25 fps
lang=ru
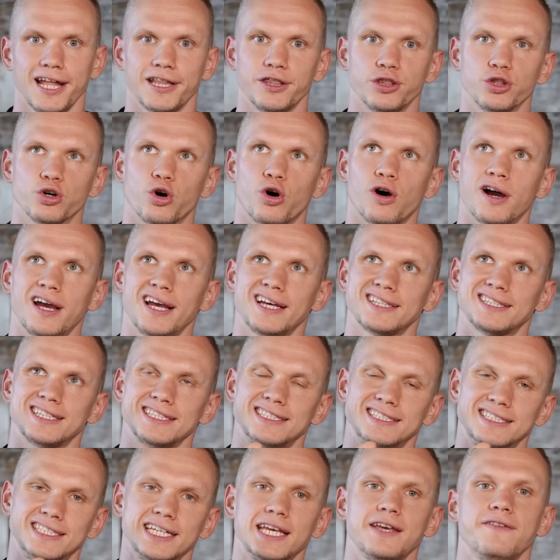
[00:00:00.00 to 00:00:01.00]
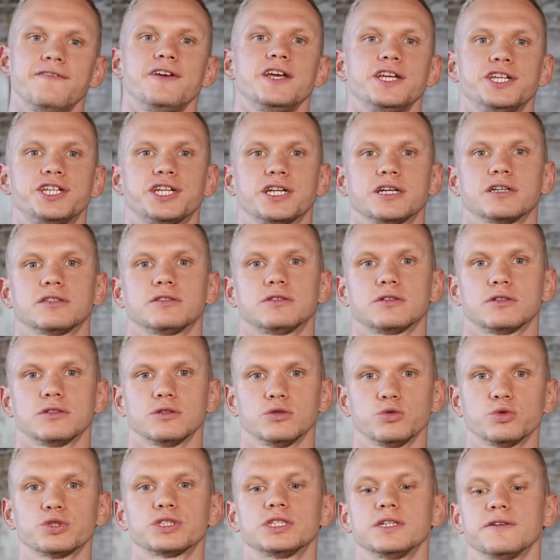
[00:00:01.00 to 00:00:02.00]
но это те вещи, которые
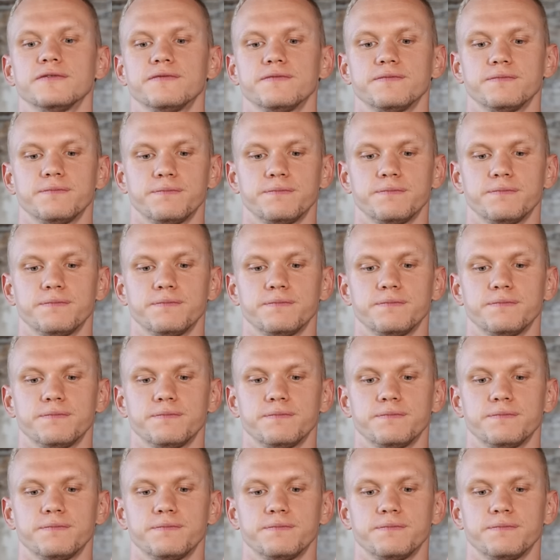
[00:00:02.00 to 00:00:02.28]
нужно